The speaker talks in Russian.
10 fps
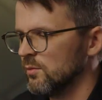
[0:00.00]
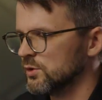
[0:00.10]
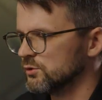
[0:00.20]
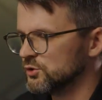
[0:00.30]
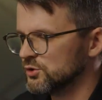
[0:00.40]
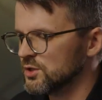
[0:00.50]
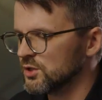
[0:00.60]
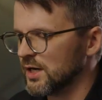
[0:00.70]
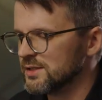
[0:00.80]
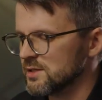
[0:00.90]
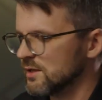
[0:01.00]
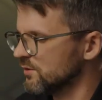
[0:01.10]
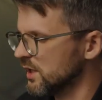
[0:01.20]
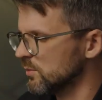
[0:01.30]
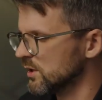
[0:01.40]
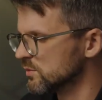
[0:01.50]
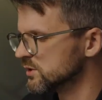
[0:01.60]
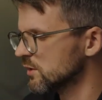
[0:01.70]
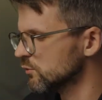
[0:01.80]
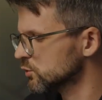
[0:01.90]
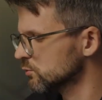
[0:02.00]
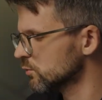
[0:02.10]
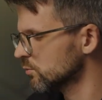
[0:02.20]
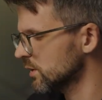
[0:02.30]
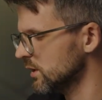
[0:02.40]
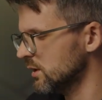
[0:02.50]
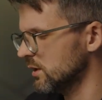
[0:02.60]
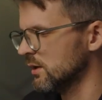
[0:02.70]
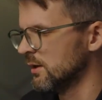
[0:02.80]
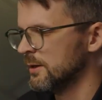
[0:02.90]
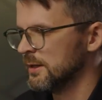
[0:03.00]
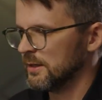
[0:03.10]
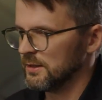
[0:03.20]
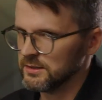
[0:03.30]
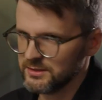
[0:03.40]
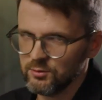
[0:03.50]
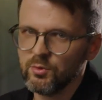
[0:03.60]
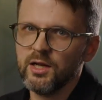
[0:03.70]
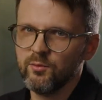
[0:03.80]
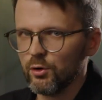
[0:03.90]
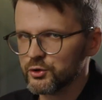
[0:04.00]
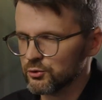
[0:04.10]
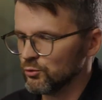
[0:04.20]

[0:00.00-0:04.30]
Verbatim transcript: мы точно не тратили время на мозговой штурм и снимали больше